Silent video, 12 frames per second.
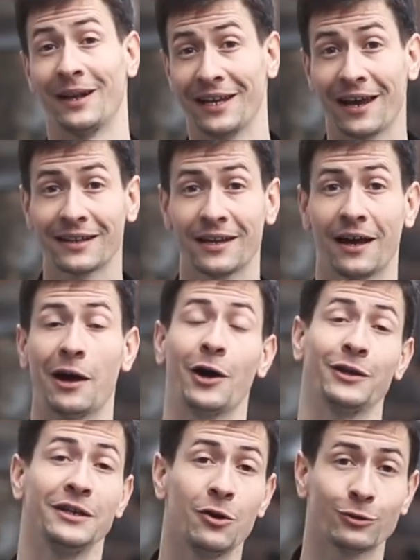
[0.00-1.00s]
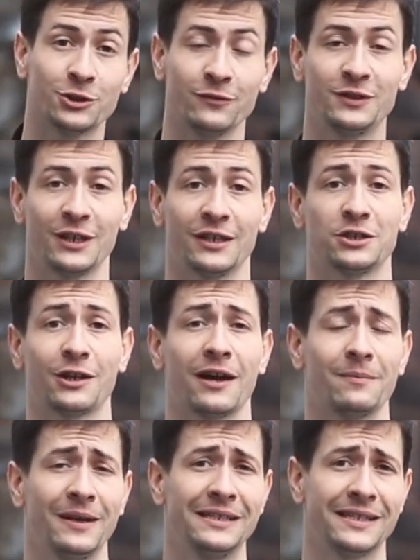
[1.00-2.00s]
maliarda i oczywiście też
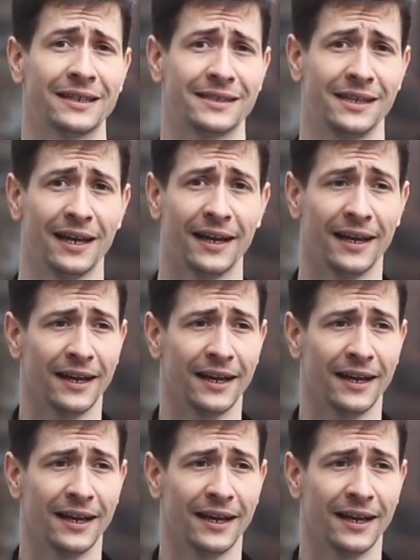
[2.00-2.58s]
karmelizacji,